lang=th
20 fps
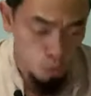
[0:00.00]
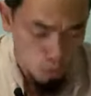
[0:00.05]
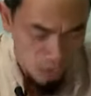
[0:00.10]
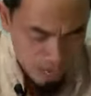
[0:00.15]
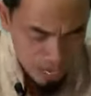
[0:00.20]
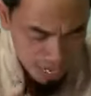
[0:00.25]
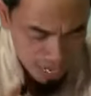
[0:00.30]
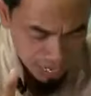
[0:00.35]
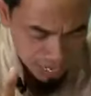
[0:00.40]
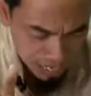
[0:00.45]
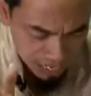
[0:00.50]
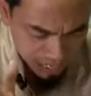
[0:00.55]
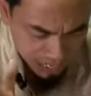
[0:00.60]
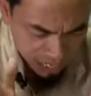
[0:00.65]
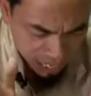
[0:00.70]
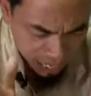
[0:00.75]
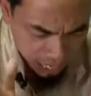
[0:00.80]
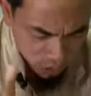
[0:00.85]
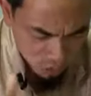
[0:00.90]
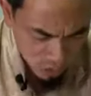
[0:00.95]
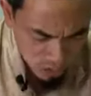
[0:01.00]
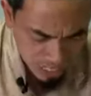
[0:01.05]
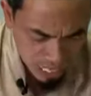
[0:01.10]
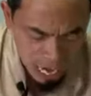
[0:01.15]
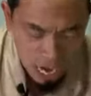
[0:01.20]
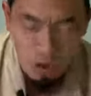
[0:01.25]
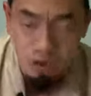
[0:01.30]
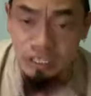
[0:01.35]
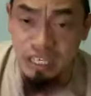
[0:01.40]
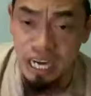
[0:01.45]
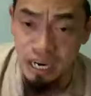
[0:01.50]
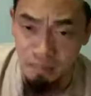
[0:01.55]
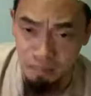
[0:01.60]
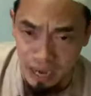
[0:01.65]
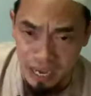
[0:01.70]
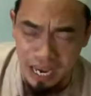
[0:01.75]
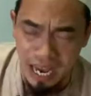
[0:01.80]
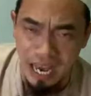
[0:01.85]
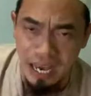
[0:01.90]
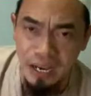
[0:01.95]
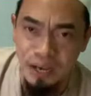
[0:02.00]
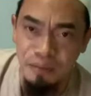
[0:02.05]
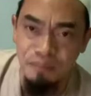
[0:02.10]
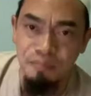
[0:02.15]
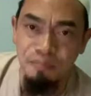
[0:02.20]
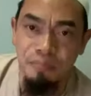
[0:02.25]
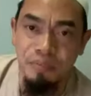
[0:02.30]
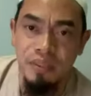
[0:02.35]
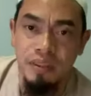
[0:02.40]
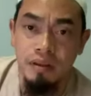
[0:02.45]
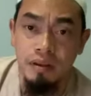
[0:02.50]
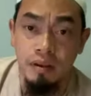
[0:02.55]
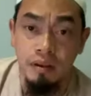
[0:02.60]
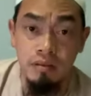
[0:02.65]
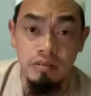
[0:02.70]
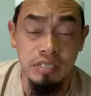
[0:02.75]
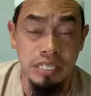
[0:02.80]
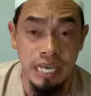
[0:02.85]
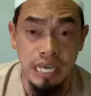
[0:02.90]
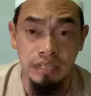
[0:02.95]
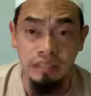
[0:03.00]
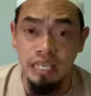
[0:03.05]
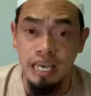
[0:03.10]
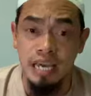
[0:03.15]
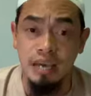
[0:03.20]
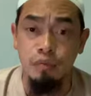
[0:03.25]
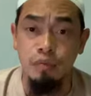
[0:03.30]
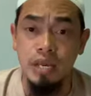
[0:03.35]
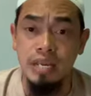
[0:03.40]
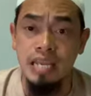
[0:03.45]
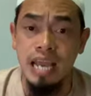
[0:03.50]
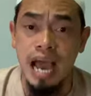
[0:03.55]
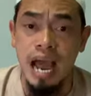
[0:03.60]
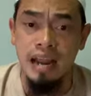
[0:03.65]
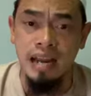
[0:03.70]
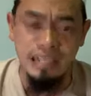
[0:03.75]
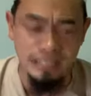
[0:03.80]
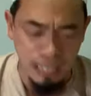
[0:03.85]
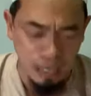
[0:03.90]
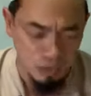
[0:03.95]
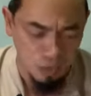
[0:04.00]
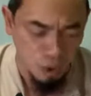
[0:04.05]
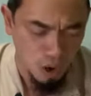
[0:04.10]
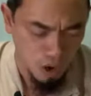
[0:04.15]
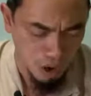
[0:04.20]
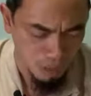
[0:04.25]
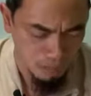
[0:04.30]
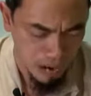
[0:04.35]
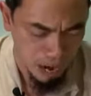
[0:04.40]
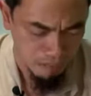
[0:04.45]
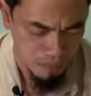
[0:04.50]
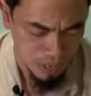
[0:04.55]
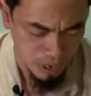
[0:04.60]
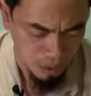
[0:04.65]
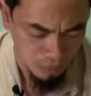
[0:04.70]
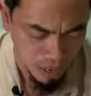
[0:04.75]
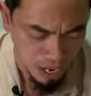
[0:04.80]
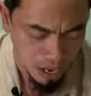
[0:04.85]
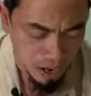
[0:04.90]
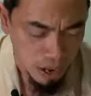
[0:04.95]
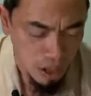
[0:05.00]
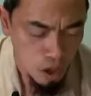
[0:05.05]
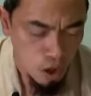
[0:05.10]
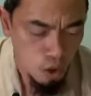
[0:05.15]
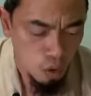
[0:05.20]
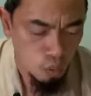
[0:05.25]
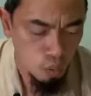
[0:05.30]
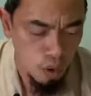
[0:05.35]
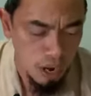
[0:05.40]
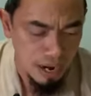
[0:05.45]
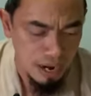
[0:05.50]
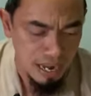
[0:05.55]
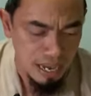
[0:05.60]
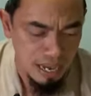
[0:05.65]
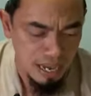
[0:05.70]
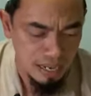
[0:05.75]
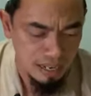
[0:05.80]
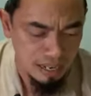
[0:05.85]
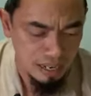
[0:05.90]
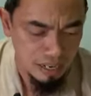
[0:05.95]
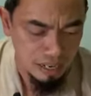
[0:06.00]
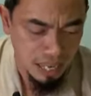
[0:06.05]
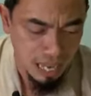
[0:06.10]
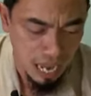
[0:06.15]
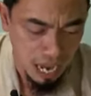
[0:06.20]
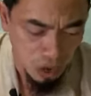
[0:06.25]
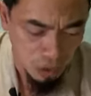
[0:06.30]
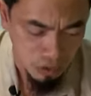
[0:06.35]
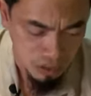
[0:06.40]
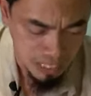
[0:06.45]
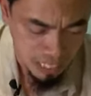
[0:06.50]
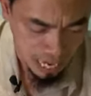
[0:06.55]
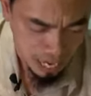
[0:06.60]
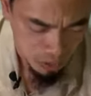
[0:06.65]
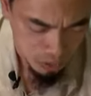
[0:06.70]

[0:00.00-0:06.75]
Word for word: วันนี้เขาจะเอาฉันไปไหนสิ่งที่วิญญาณนี่ตะโกนออกมาพี่น้องว่าวันนี้เขาจะ